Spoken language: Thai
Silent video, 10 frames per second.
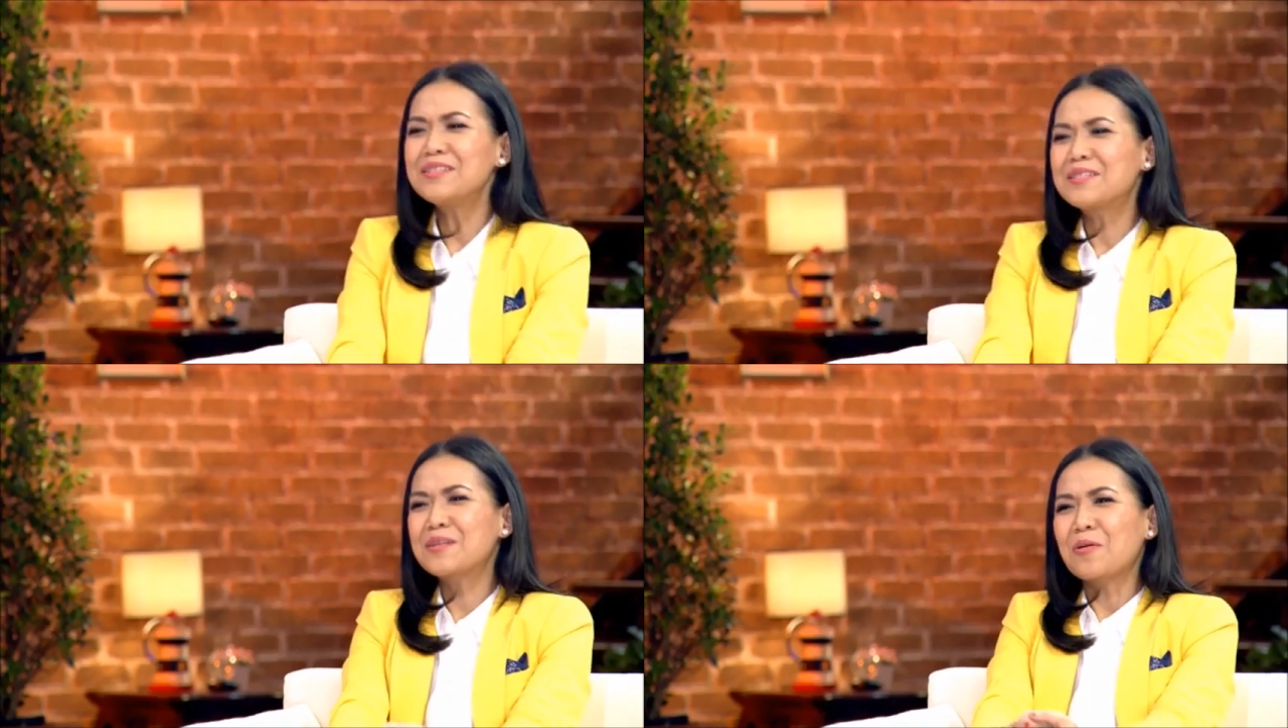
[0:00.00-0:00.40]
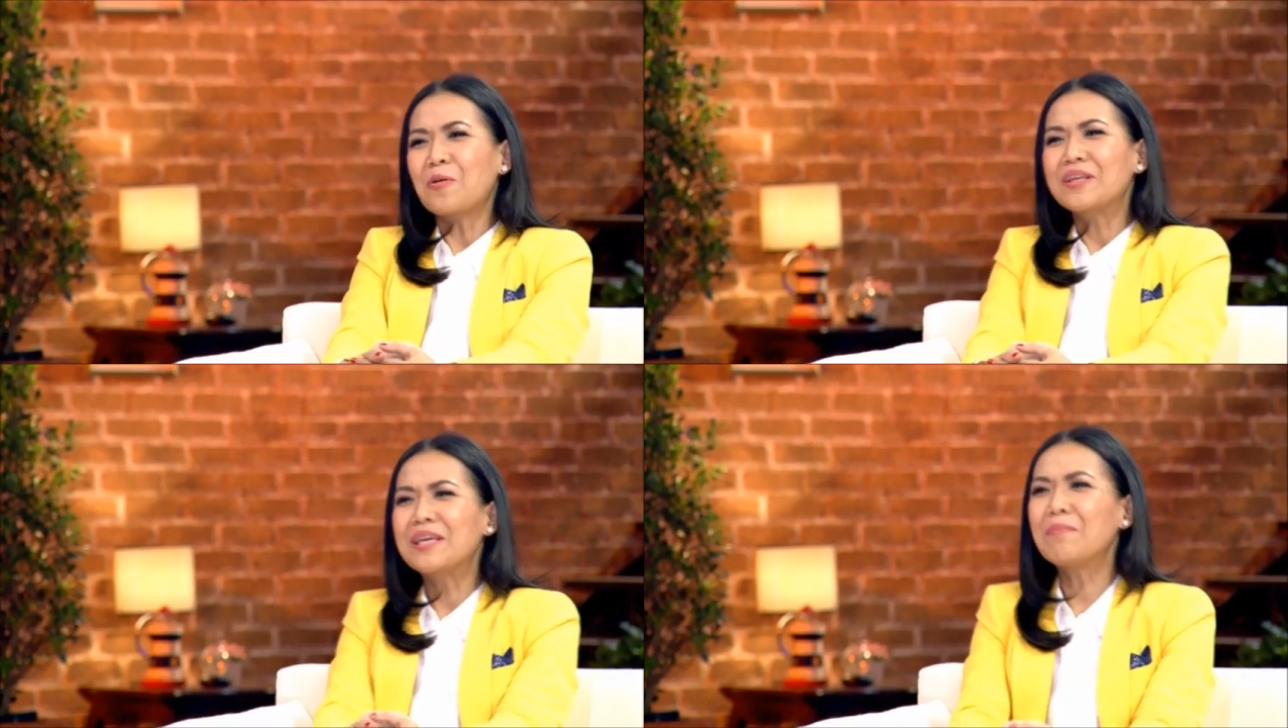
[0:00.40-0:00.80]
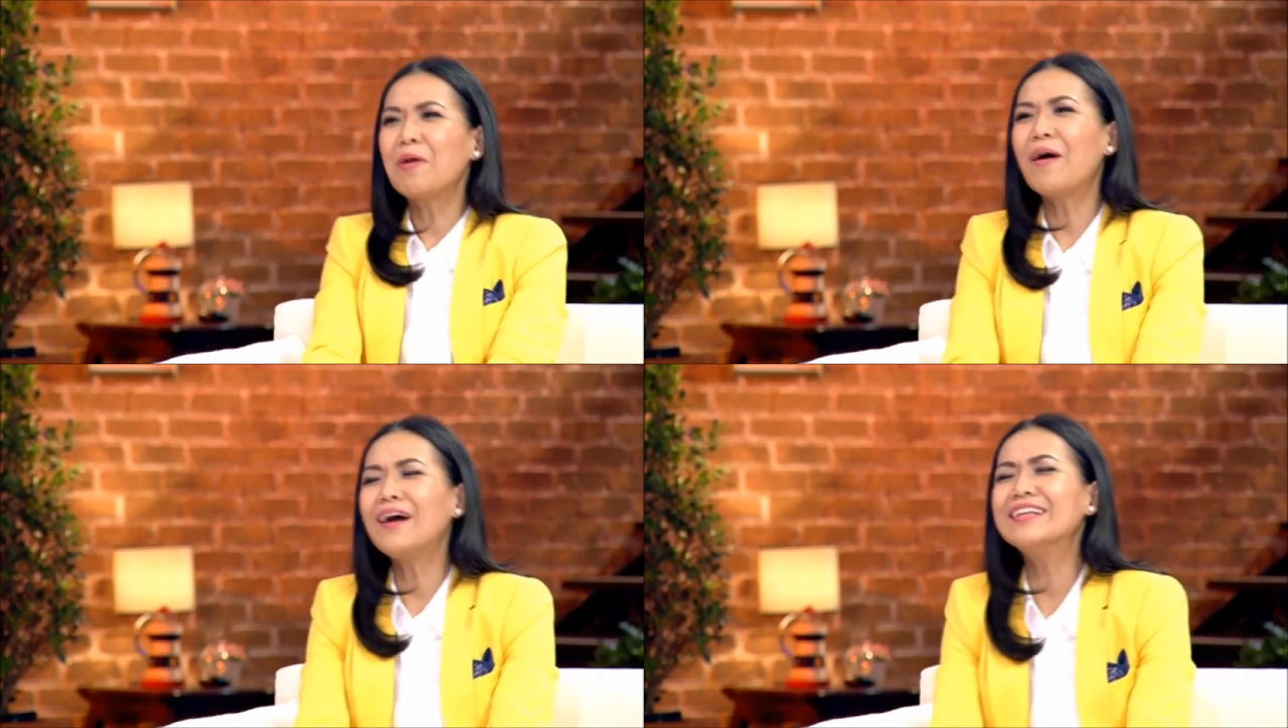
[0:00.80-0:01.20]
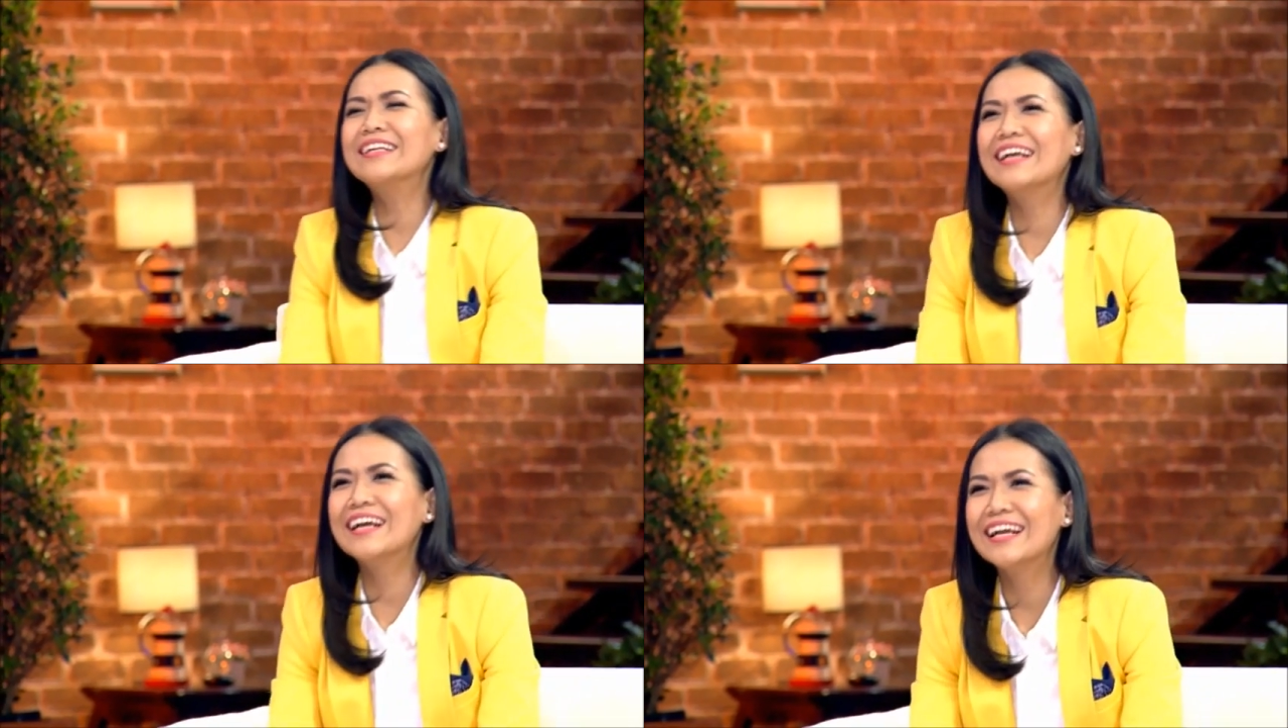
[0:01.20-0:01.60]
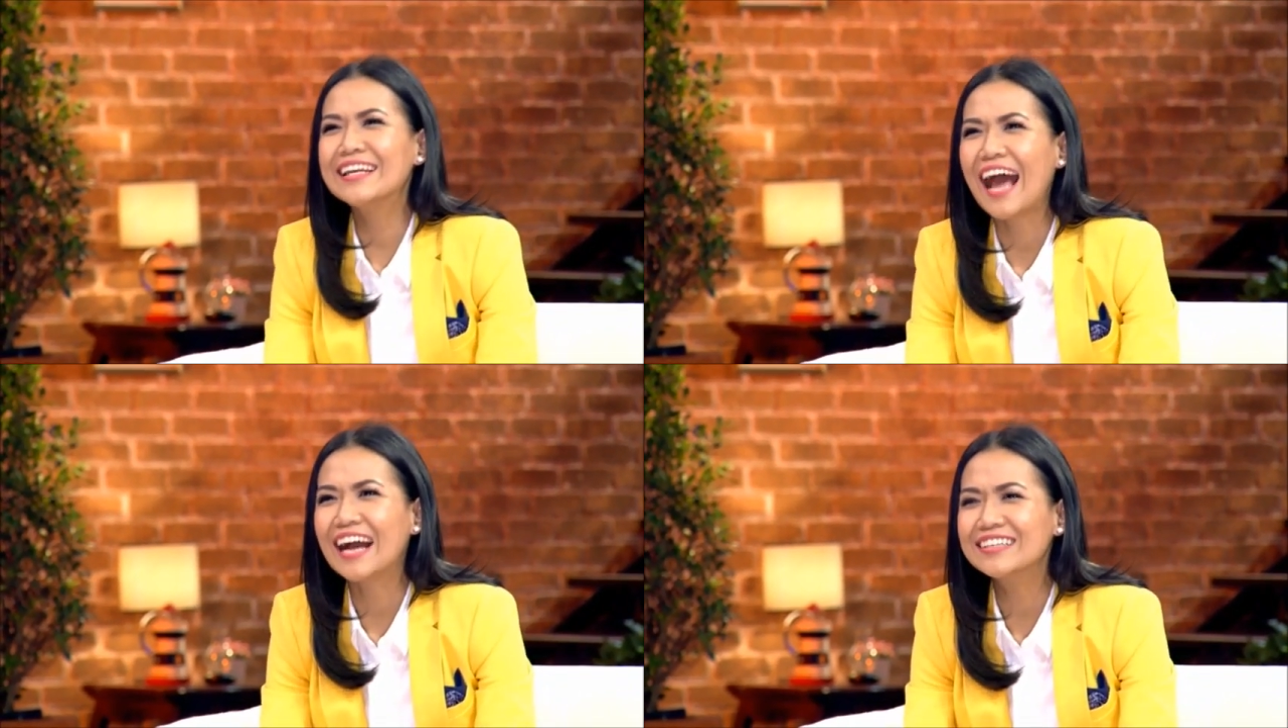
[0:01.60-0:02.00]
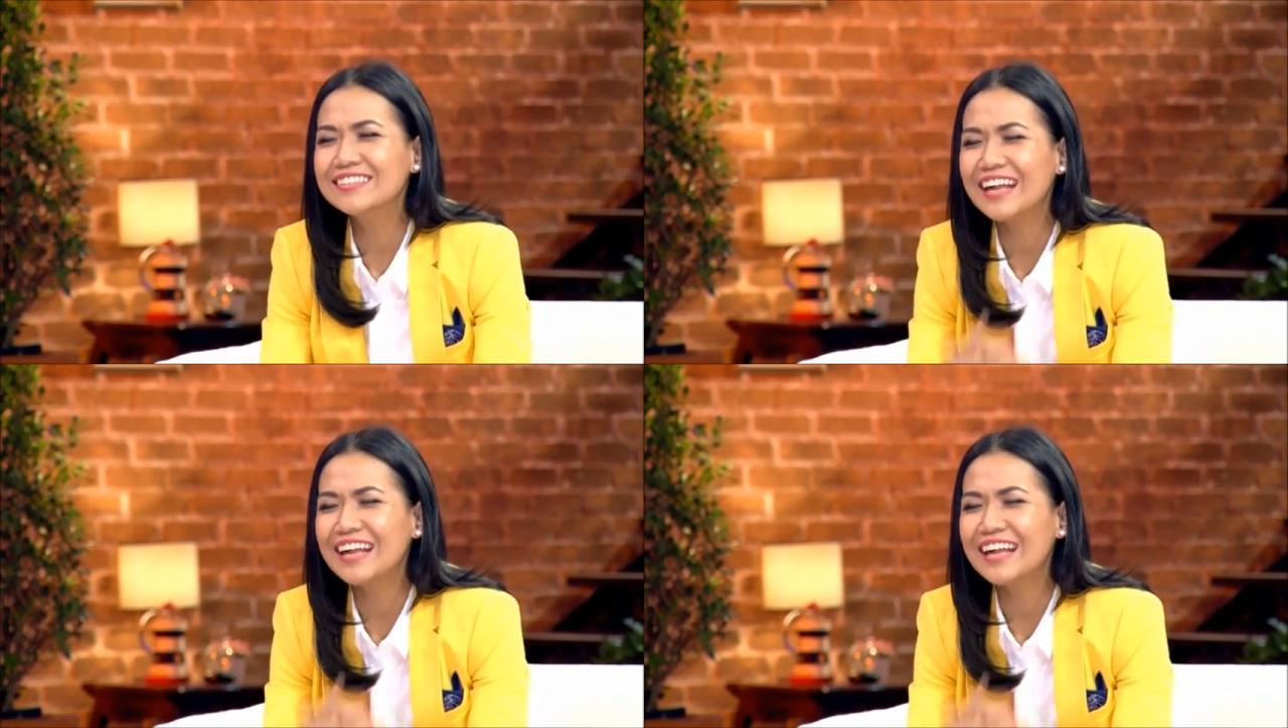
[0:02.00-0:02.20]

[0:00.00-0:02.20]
เฮ้ยคุณคิดไหมว่าหนัง